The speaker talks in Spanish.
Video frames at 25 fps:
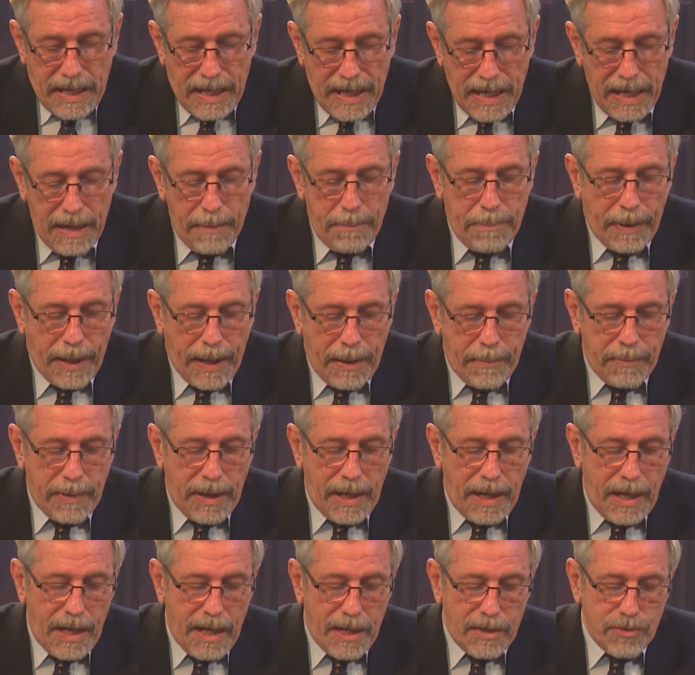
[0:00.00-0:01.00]
Y para
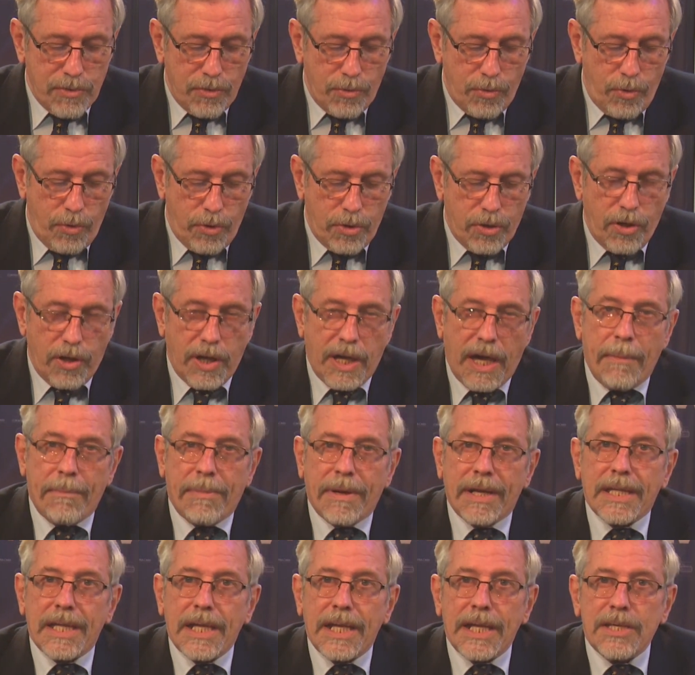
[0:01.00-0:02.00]
mí es un gusto que ha
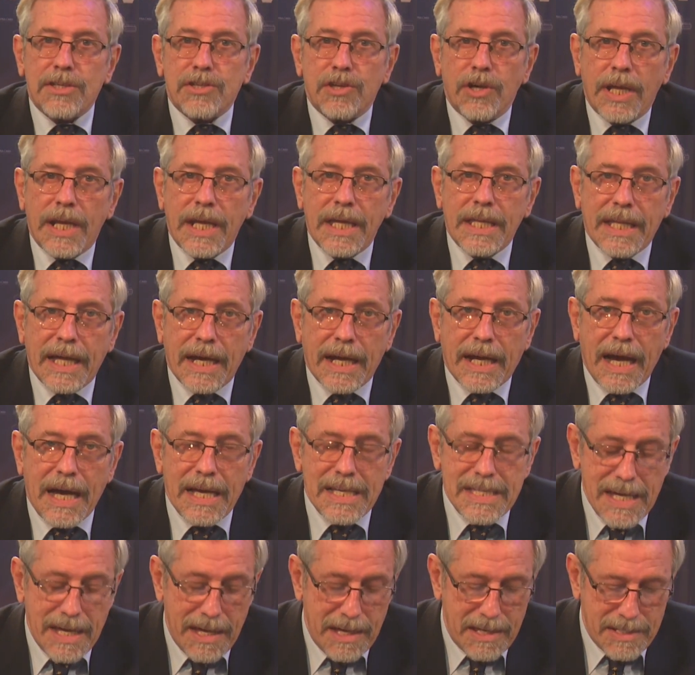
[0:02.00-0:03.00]
pertenecido en esta
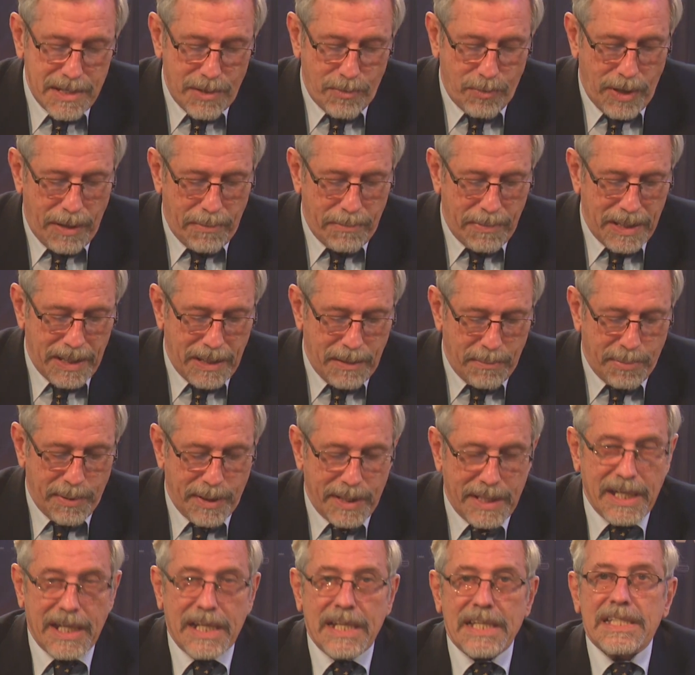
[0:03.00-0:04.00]
casa y seguramente
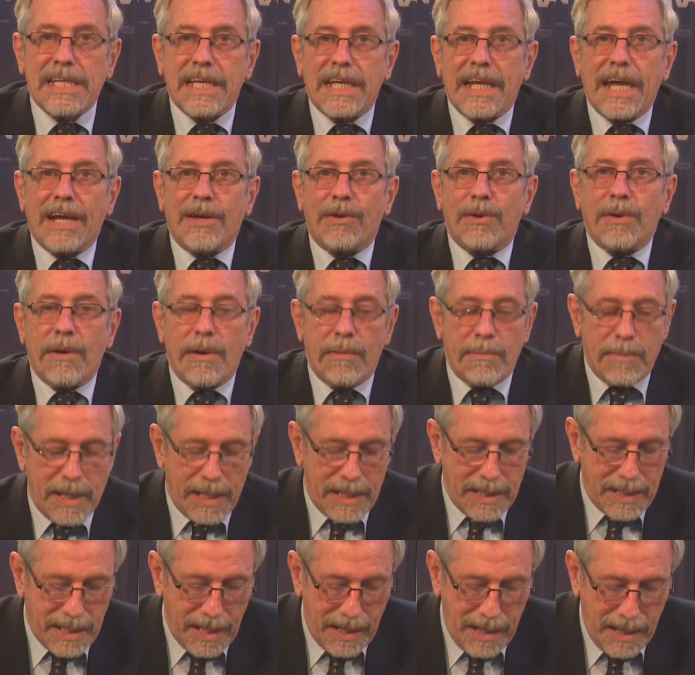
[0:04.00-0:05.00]
pertenecerá
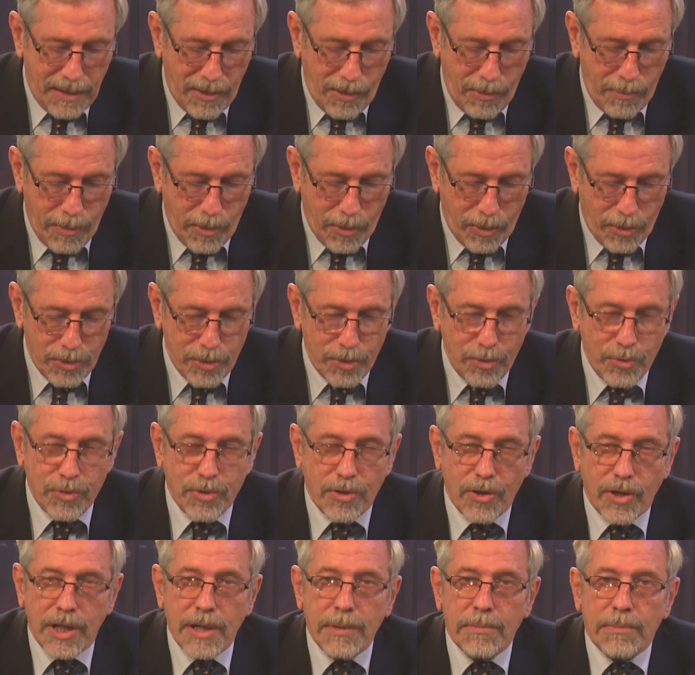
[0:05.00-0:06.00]
nuevamente como
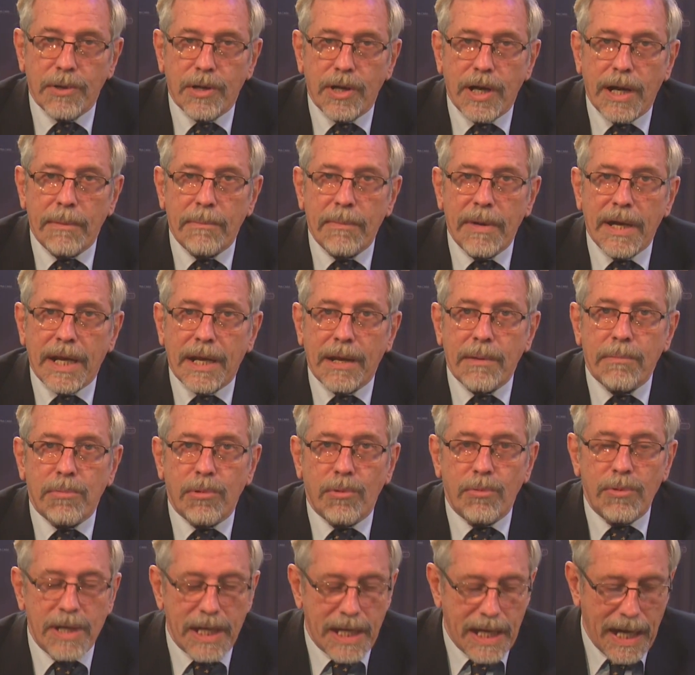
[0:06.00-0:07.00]
conductor del programa
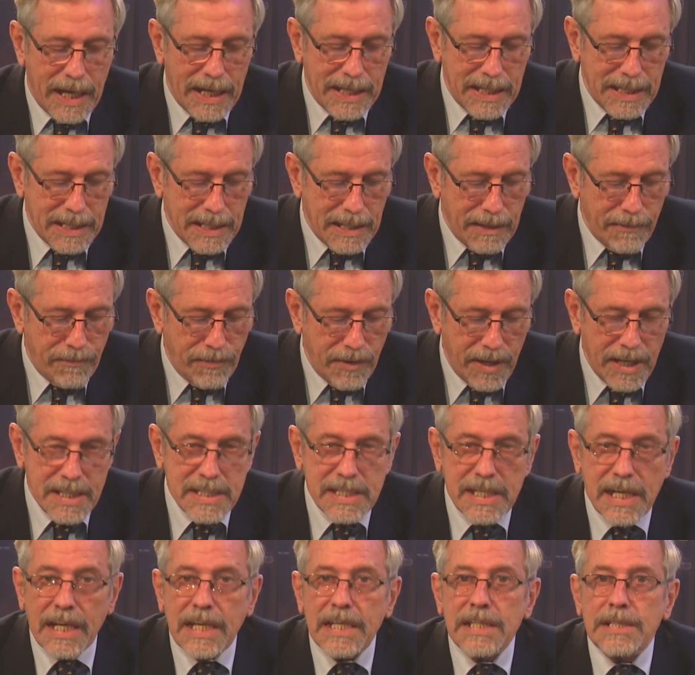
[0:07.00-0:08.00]
República
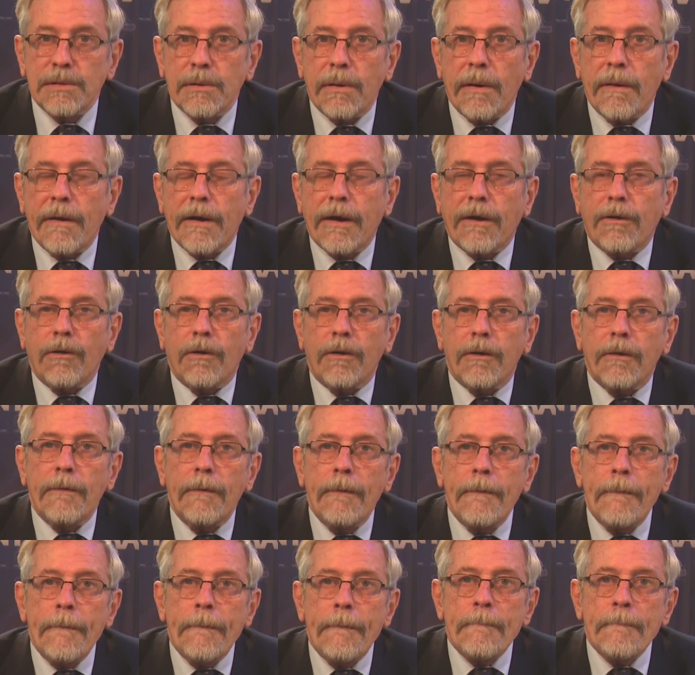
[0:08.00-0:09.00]
Indefensa que llevaba
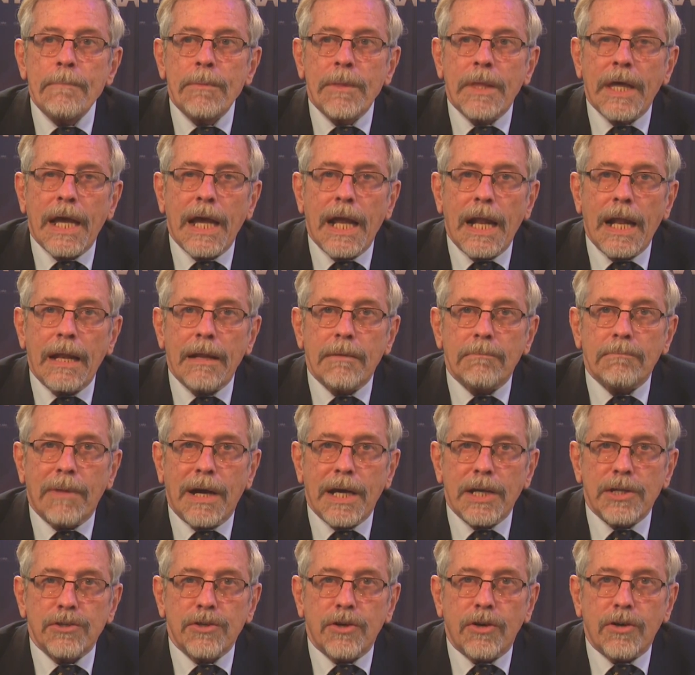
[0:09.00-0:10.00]
con el
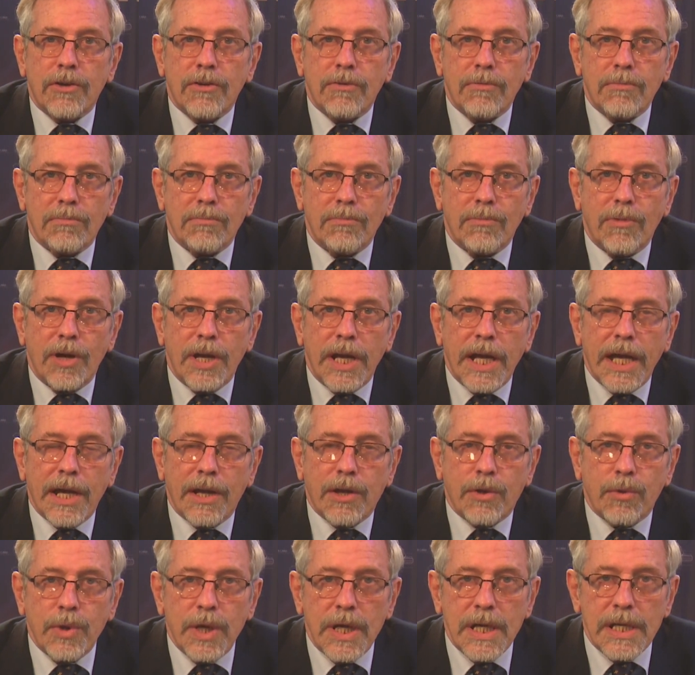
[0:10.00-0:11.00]
mayor
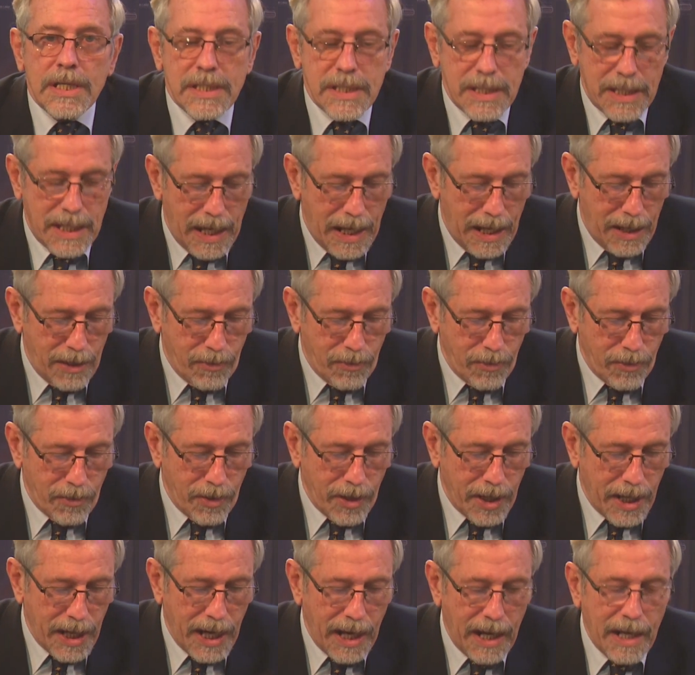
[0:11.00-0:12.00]
Monés Ruiz y el
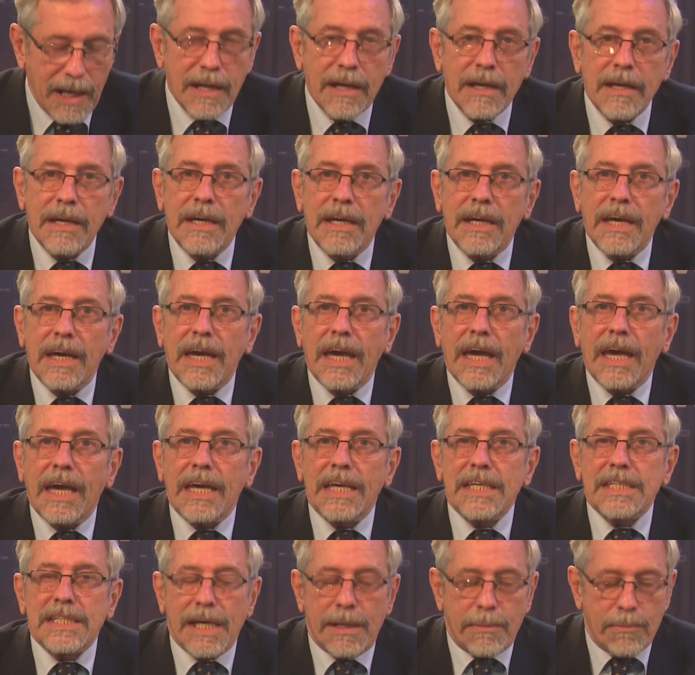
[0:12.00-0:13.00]
coronel eh,
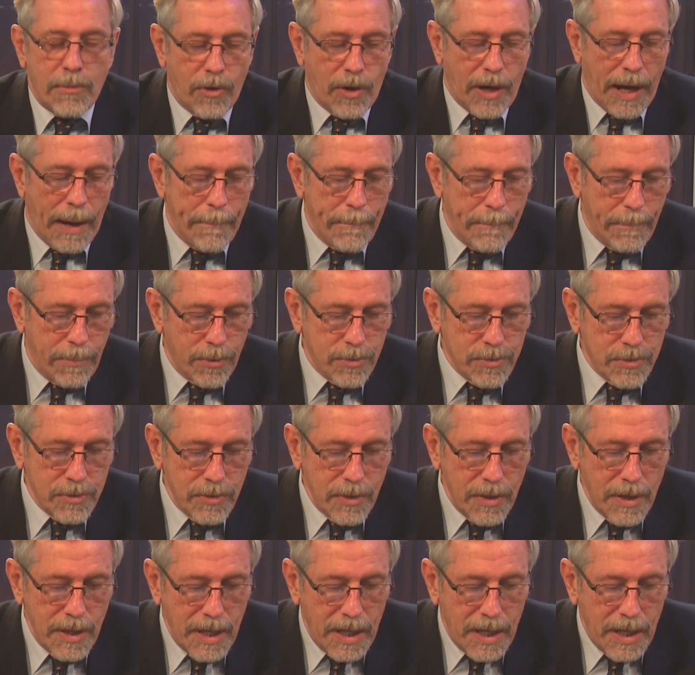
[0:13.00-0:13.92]
Guillermo Campos.